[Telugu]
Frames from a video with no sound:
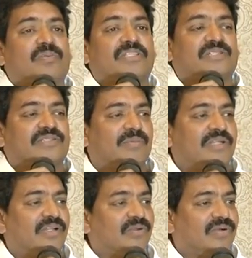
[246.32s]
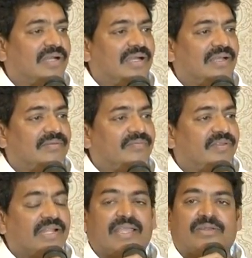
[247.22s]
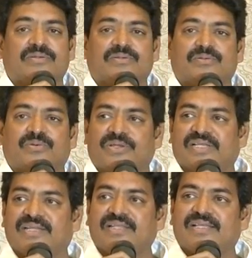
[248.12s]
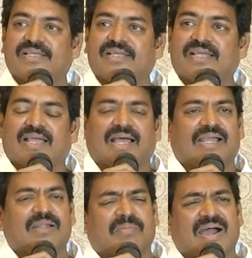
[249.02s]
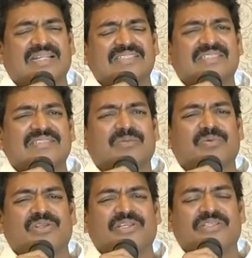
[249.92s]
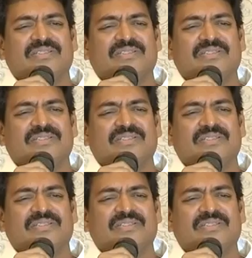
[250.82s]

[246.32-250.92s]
అనే ప్లేస్లో తమిళలో ఒక వినాయకుడు గుడికి వెళ్ళి అక్కడ మాటల సందర్భంలో